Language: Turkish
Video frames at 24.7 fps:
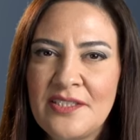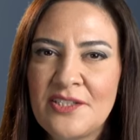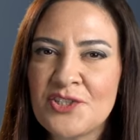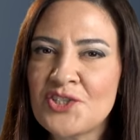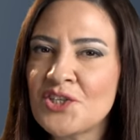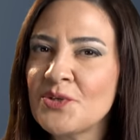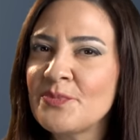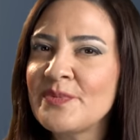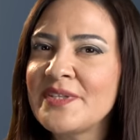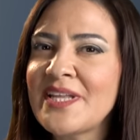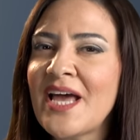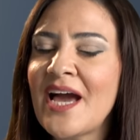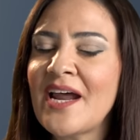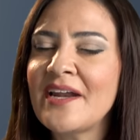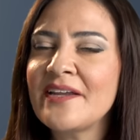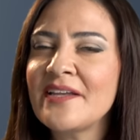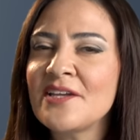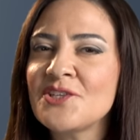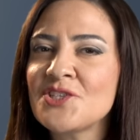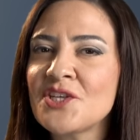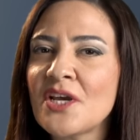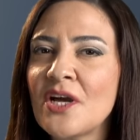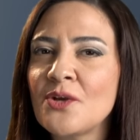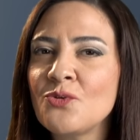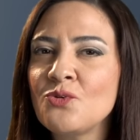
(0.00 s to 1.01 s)
Yaşamın her
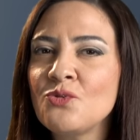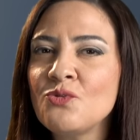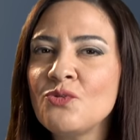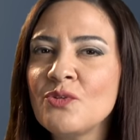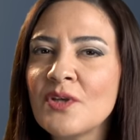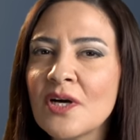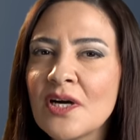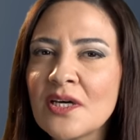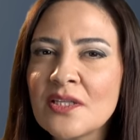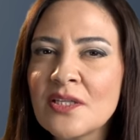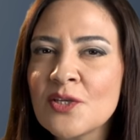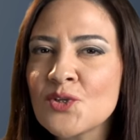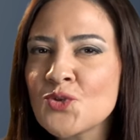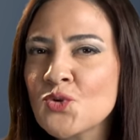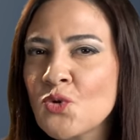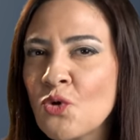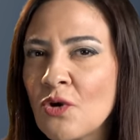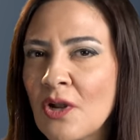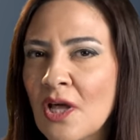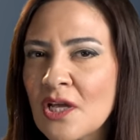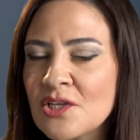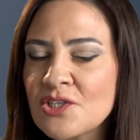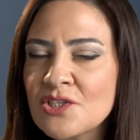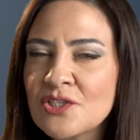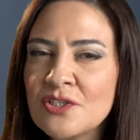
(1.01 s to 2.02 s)
geçen gün daha da
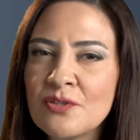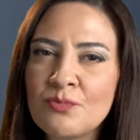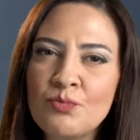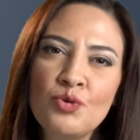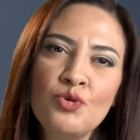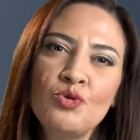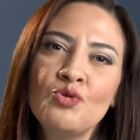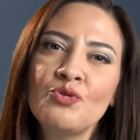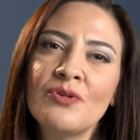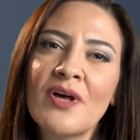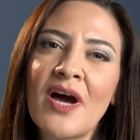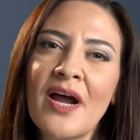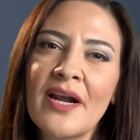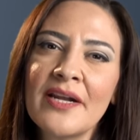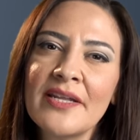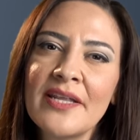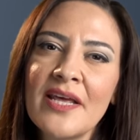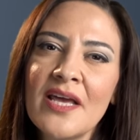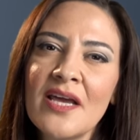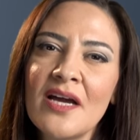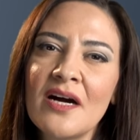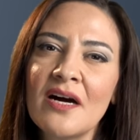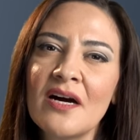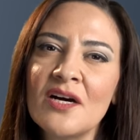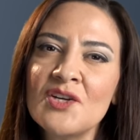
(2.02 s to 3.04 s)
zorlaştığı bu
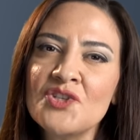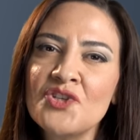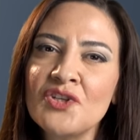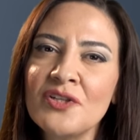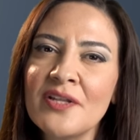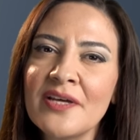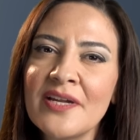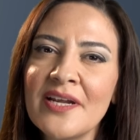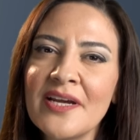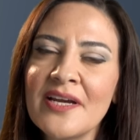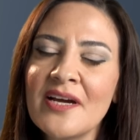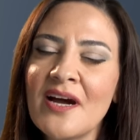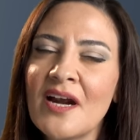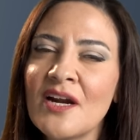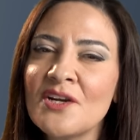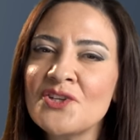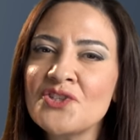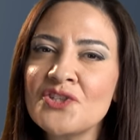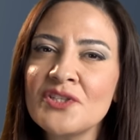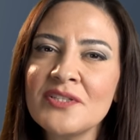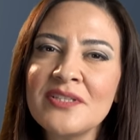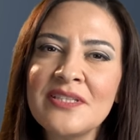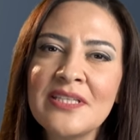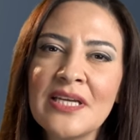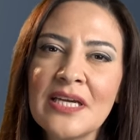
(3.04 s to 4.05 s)
günlerde acılara
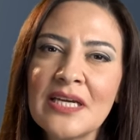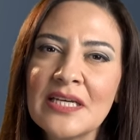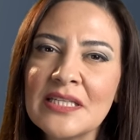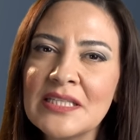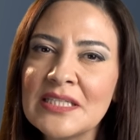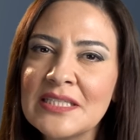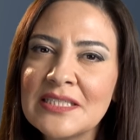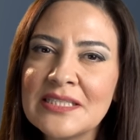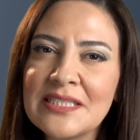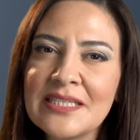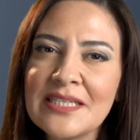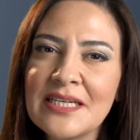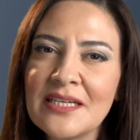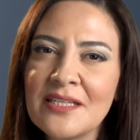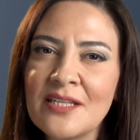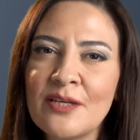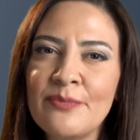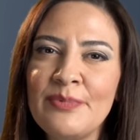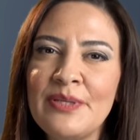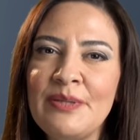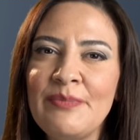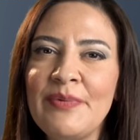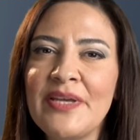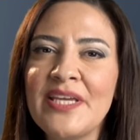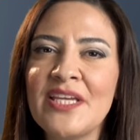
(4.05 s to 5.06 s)
karşı dayanıklı
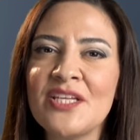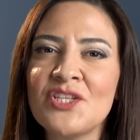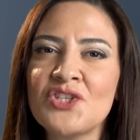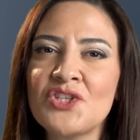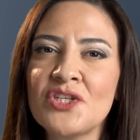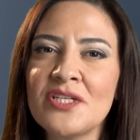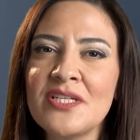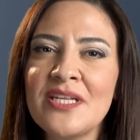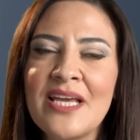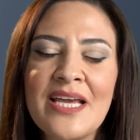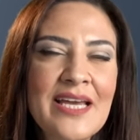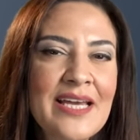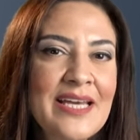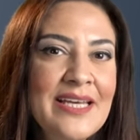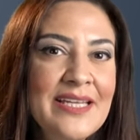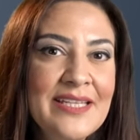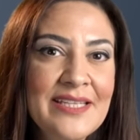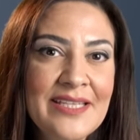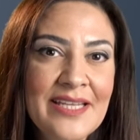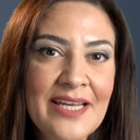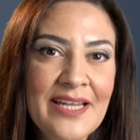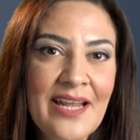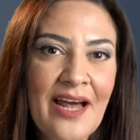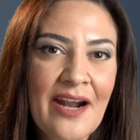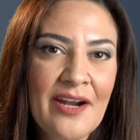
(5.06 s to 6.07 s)
kalabilmek için
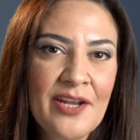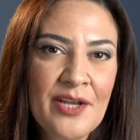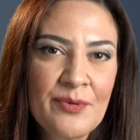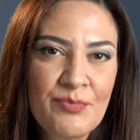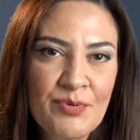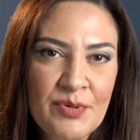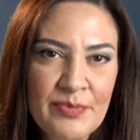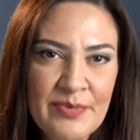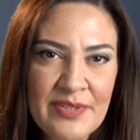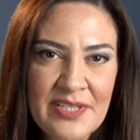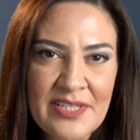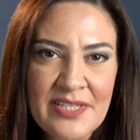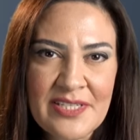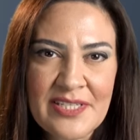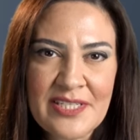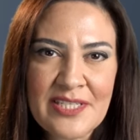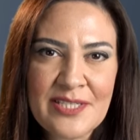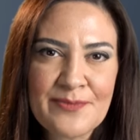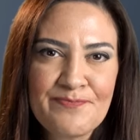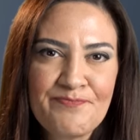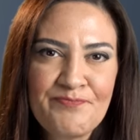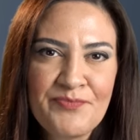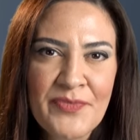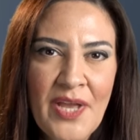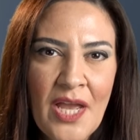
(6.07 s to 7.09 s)
neler
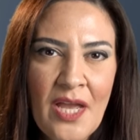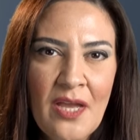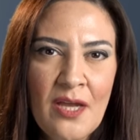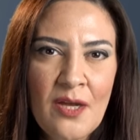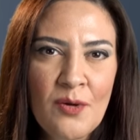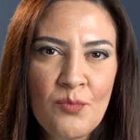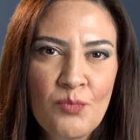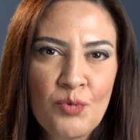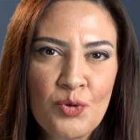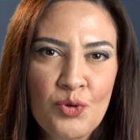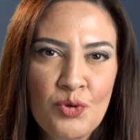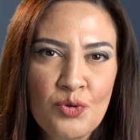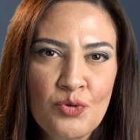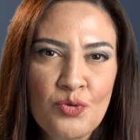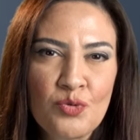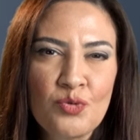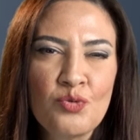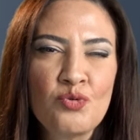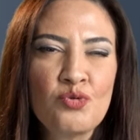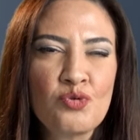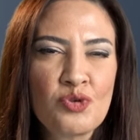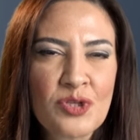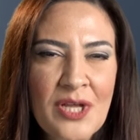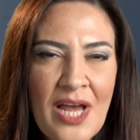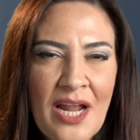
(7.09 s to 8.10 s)
yapabiliriz? Bugün
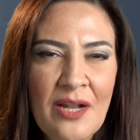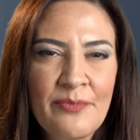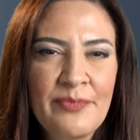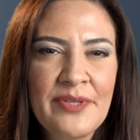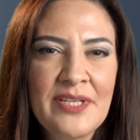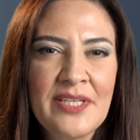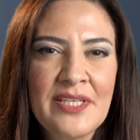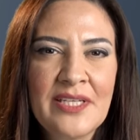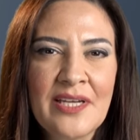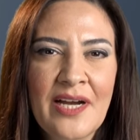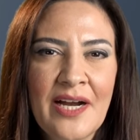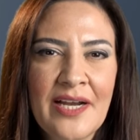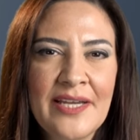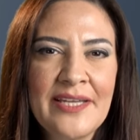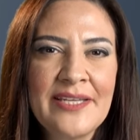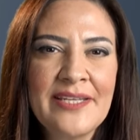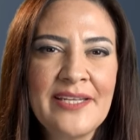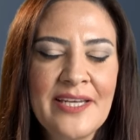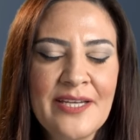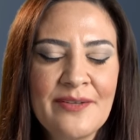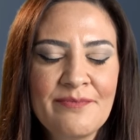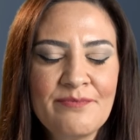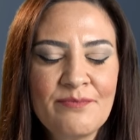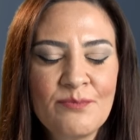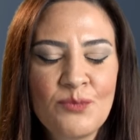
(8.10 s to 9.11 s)
güzel bir hikaye
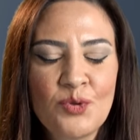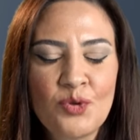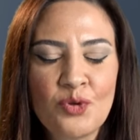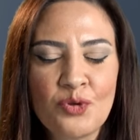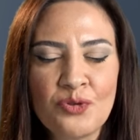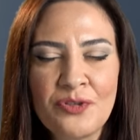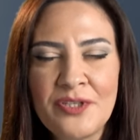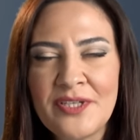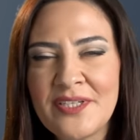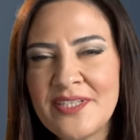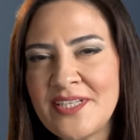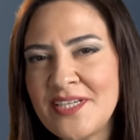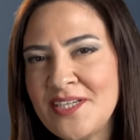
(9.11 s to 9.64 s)
ile bu konuya